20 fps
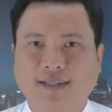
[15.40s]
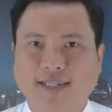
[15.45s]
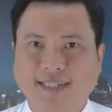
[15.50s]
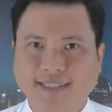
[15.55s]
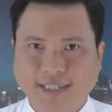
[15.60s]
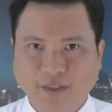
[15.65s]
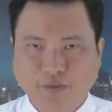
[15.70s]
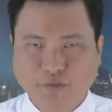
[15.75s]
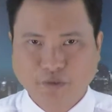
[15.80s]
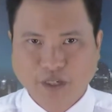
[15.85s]
Kính
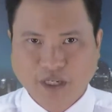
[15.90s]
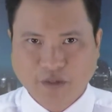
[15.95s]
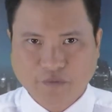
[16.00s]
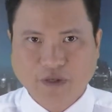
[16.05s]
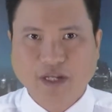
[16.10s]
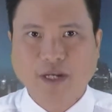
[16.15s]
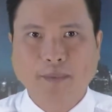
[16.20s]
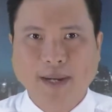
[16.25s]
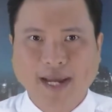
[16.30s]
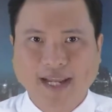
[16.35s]
chào quý vị
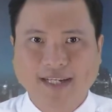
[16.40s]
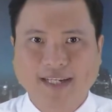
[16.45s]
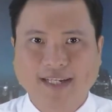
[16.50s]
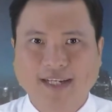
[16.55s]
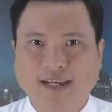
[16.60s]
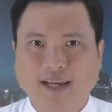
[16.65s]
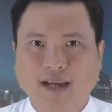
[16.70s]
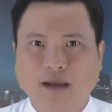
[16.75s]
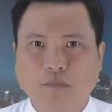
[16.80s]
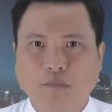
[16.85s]
và các bạn.
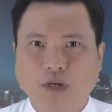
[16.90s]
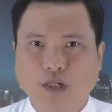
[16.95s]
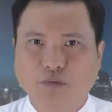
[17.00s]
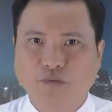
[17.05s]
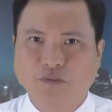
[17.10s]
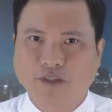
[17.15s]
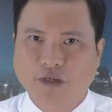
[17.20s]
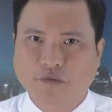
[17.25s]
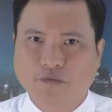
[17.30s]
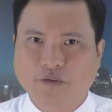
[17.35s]
Mời
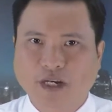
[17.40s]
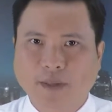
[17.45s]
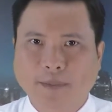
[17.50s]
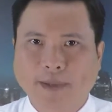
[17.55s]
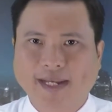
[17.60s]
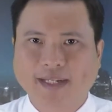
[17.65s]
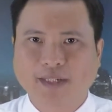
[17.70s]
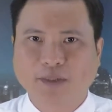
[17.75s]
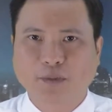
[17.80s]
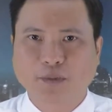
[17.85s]
quý vị và các
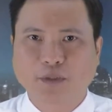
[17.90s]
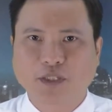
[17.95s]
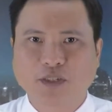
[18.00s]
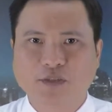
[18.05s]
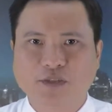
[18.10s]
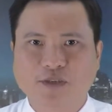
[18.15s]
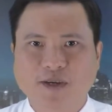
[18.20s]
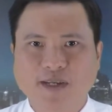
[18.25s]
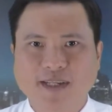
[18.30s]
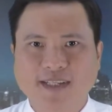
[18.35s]
bạn cùng
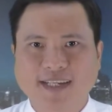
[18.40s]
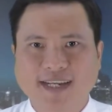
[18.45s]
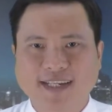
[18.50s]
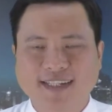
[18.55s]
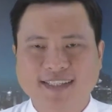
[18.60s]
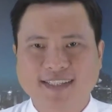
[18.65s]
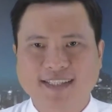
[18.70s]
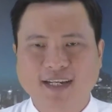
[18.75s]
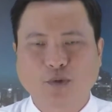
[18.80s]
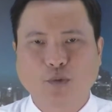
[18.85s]
theo dõi trang
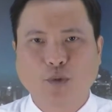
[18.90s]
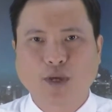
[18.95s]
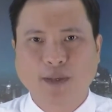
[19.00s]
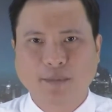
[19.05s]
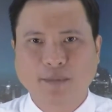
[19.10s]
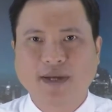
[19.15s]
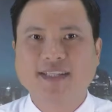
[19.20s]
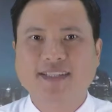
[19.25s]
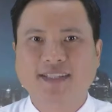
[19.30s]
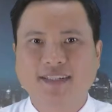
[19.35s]
cơ sở của
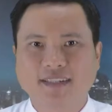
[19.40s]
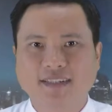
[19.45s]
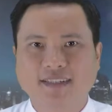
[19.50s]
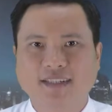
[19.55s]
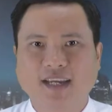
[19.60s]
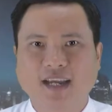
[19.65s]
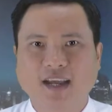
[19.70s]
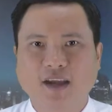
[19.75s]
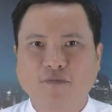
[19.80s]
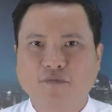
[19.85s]
huyện Mai Sơn,
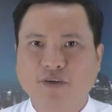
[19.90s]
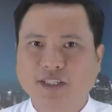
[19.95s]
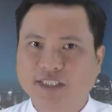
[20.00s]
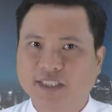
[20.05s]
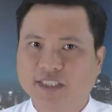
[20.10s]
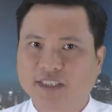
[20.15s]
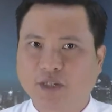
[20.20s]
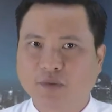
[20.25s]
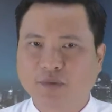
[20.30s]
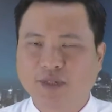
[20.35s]
phát
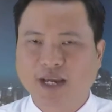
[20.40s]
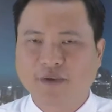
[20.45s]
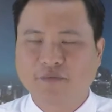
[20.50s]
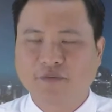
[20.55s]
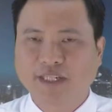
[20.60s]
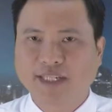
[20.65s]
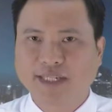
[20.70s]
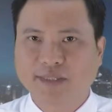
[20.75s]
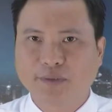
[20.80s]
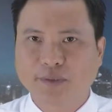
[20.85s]
triển sóng đài
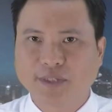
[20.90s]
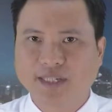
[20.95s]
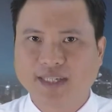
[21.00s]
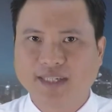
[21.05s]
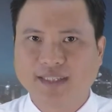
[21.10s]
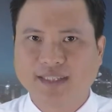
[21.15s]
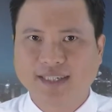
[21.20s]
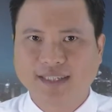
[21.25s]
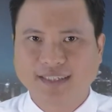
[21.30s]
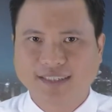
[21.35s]
phát thanh truyền
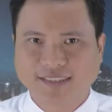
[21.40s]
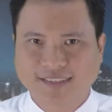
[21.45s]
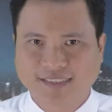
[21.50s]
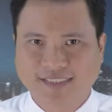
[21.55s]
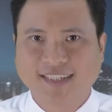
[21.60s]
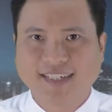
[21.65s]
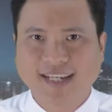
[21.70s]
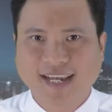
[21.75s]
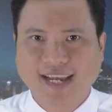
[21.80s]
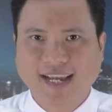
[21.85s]
hình tỉnh
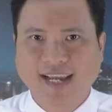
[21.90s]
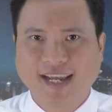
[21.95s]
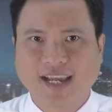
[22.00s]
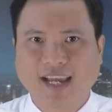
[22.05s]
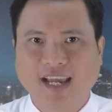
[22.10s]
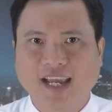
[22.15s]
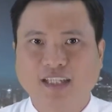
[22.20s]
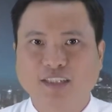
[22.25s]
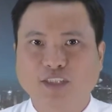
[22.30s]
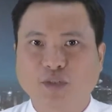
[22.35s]
Sơn La.
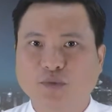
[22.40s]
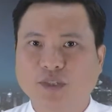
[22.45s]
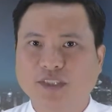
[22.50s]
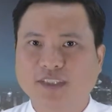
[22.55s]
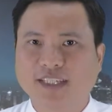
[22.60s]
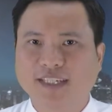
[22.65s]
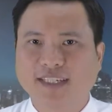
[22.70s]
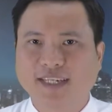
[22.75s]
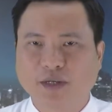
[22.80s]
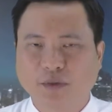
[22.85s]
Trong chương
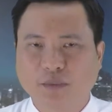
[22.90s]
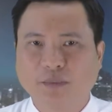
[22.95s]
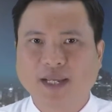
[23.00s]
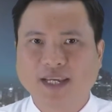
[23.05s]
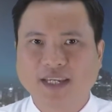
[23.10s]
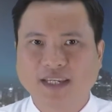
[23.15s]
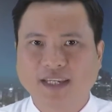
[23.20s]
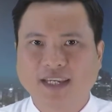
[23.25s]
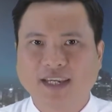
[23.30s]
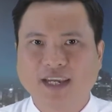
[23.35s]
trình ngày hôm
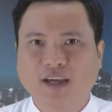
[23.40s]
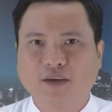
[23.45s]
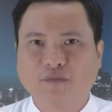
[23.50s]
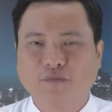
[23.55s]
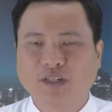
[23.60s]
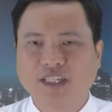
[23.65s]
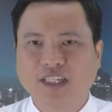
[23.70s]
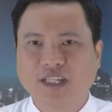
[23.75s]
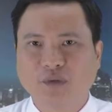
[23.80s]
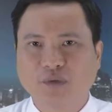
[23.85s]
nay,
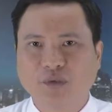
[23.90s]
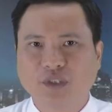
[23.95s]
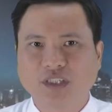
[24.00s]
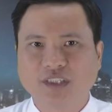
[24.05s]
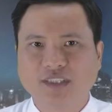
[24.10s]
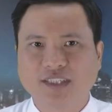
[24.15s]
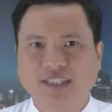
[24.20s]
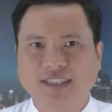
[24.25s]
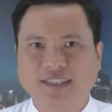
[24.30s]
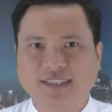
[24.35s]
phần đầu chương
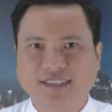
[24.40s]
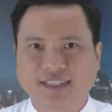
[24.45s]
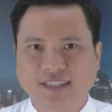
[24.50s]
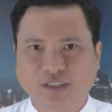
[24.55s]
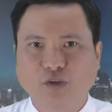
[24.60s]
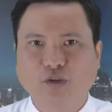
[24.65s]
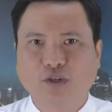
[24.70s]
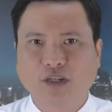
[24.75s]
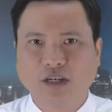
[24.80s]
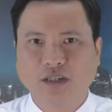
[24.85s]
trình sẽ
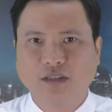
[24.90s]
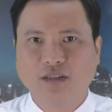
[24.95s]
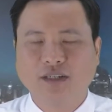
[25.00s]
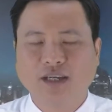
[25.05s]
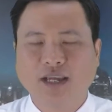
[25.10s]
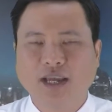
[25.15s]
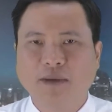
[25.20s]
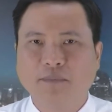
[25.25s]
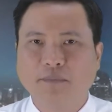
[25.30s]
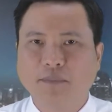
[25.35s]
có gương
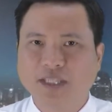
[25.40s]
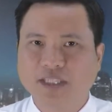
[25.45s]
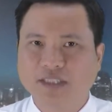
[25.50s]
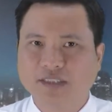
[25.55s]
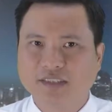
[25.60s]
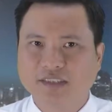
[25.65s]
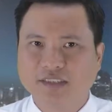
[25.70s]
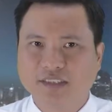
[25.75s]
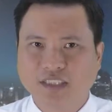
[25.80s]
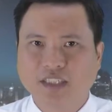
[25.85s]
bí
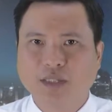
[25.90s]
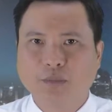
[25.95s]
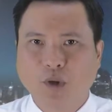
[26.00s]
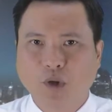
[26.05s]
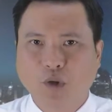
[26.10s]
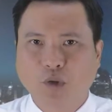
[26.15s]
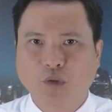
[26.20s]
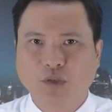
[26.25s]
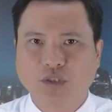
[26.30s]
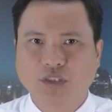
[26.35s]
thư tri
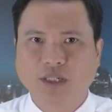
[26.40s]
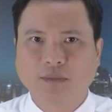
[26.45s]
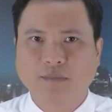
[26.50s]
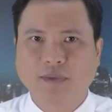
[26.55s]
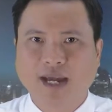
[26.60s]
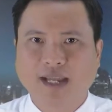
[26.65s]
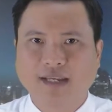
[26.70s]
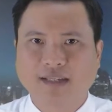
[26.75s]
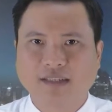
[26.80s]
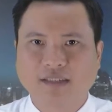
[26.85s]
bộ trường
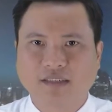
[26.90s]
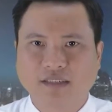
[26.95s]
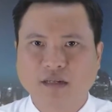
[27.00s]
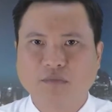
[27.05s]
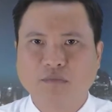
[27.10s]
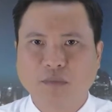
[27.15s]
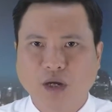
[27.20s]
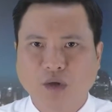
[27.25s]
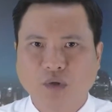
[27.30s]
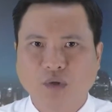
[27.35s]
bản
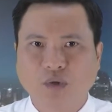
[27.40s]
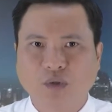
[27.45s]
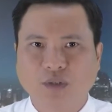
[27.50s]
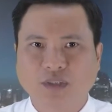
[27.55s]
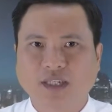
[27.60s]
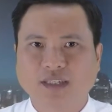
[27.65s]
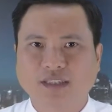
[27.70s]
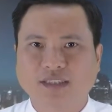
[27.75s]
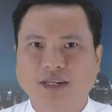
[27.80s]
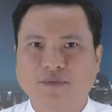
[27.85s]
gương mẫu
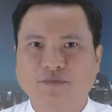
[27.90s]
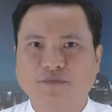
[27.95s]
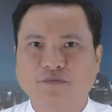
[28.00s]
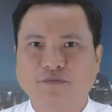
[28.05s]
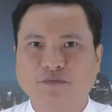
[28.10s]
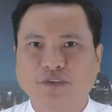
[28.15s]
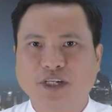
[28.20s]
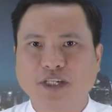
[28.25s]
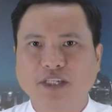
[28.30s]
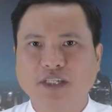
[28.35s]
tận tâm
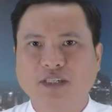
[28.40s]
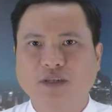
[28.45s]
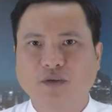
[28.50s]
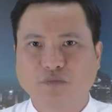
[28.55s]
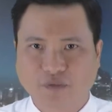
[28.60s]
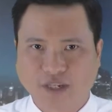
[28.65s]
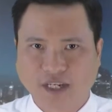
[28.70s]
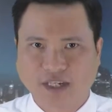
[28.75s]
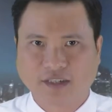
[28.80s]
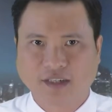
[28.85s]
với
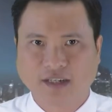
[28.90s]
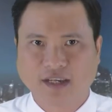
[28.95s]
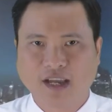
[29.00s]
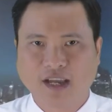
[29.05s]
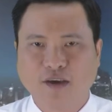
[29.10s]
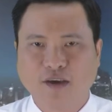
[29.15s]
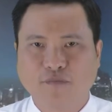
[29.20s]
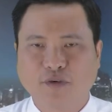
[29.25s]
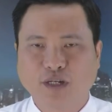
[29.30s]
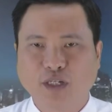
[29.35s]
công việc.
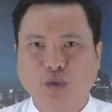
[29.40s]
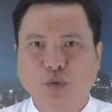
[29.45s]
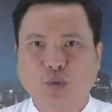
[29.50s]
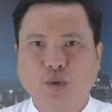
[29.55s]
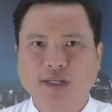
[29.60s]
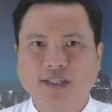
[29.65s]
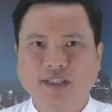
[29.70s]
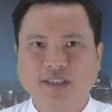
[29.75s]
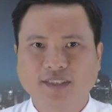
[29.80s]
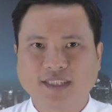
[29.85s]
Phần
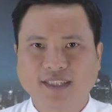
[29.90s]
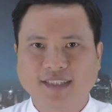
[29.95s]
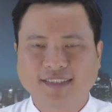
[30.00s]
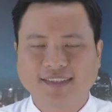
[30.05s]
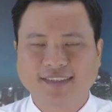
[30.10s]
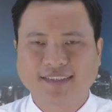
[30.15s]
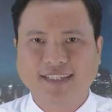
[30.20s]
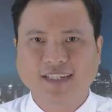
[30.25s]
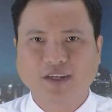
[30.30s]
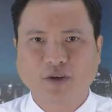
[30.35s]
cuối chương trình
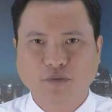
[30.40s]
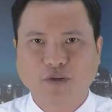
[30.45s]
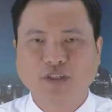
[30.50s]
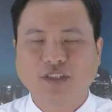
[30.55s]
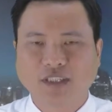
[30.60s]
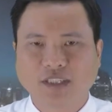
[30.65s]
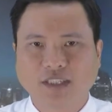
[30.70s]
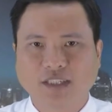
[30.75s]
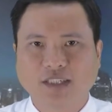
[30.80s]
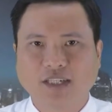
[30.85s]
sẽ có phóng
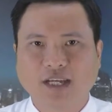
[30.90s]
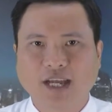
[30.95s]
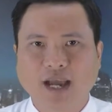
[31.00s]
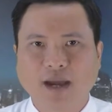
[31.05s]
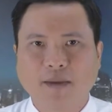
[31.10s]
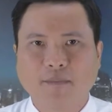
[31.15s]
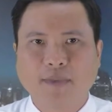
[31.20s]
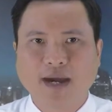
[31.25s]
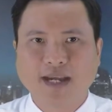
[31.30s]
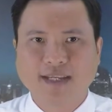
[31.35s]
sự
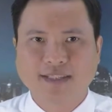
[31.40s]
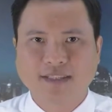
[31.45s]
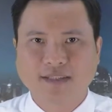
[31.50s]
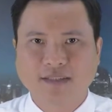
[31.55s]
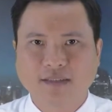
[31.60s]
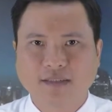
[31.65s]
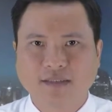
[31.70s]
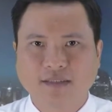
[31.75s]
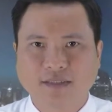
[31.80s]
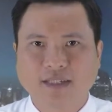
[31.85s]
Mai
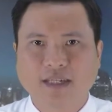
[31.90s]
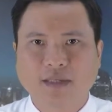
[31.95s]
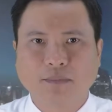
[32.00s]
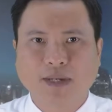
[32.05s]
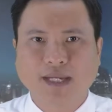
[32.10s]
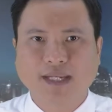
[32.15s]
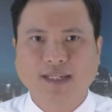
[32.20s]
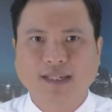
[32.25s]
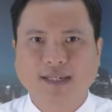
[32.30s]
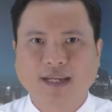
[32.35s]
Sơn đẩy
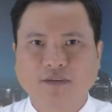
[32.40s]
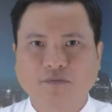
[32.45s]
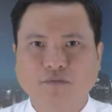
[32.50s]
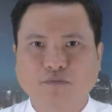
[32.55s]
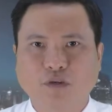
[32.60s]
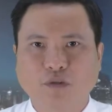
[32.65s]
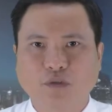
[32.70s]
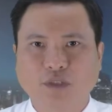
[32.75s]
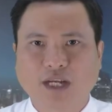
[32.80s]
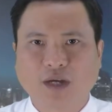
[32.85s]
mạnh các
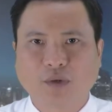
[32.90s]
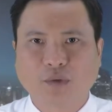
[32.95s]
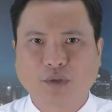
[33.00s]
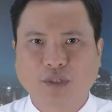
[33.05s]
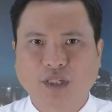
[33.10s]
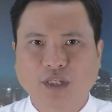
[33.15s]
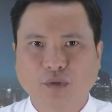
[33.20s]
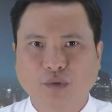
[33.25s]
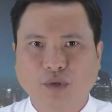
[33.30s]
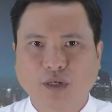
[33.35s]
phong trào
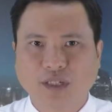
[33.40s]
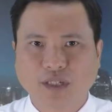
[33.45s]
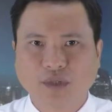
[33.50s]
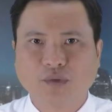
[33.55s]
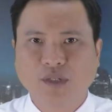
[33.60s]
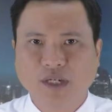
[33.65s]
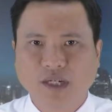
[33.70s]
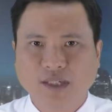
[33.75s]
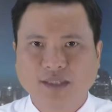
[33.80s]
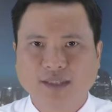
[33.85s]
thi đua yêu
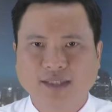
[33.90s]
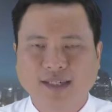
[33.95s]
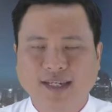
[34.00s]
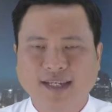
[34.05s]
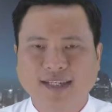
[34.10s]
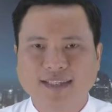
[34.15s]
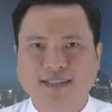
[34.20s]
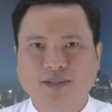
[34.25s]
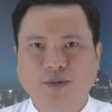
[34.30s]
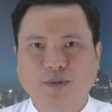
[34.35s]
nước.
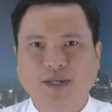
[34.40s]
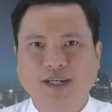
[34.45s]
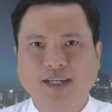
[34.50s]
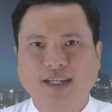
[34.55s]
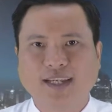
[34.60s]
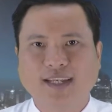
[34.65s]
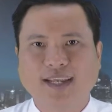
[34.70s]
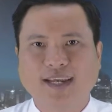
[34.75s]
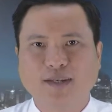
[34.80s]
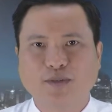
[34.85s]
Sau đây
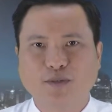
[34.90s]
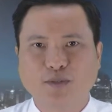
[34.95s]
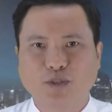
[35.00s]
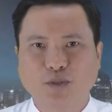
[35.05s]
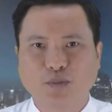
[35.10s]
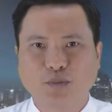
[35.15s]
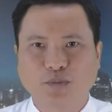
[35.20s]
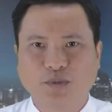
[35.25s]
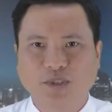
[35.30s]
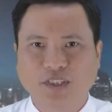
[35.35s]
là nội
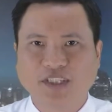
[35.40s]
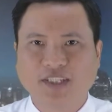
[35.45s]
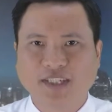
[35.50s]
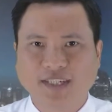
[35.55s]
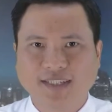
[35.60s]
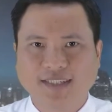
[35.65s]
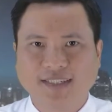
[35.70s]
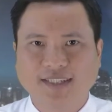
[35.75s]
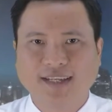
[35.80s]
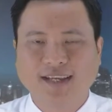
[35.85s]
dung chi
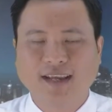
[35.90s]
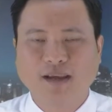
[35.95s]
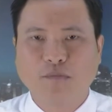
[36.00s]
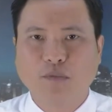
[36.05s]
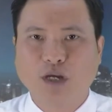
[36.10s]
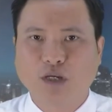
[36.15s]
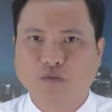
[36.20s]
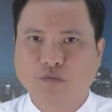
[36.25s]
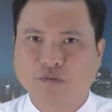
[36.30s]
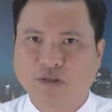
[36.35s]
tiết.
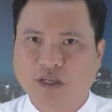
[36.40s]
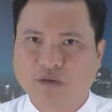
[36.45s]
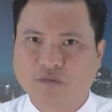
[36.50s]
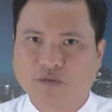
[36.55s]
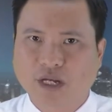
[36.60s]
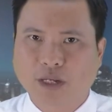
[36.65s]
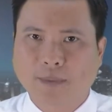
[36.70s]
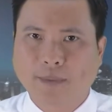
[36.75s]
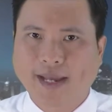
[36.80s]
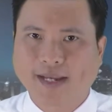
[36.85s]
Mời quý vị
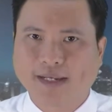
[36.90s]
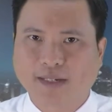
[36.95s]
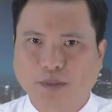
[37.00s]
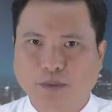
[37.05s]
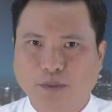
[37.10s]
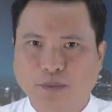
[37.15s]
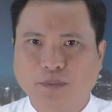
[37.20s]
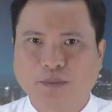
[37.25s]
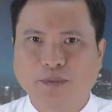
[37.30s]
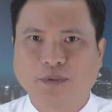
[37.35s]
và các bạn
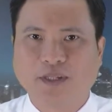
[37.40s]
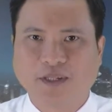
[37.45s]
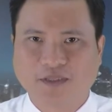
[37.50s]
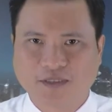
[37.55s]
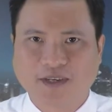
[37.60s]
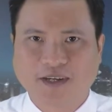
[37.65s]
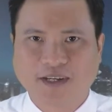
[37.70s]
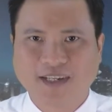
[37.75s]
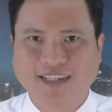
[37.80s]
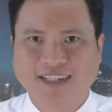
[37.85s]
cùng theo
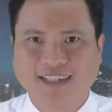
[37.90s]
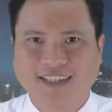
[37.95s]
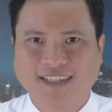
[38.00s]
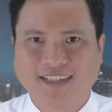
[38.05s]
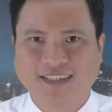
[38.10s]
dõi.